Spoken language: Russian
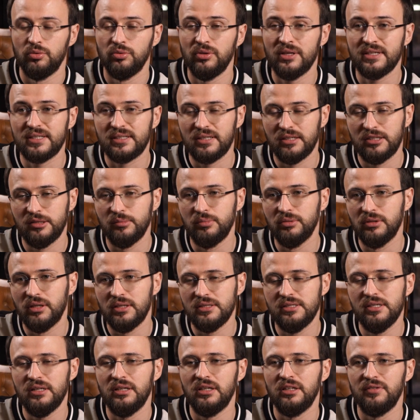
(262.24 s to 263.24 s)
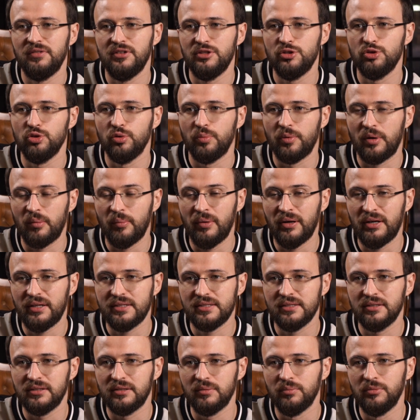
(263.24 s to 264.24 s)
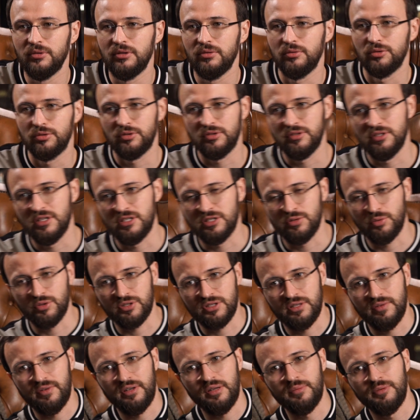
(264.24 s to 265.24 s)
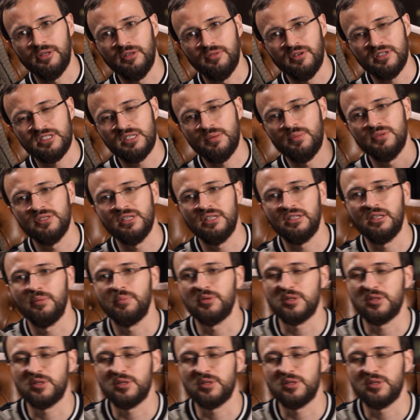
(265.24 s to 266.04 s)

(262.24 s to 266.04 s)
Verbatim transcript: У нас, кстати, было отдельное видео про маркетинг. Мы вот, если его оставляем для вас, обязательно